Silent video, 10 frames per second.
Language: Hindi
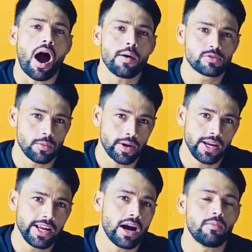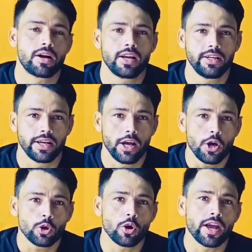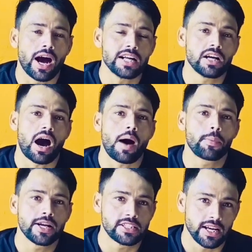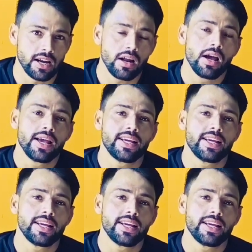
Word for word: आप सबके लिए हमारे लिए क्योंकि आज आपके चैनल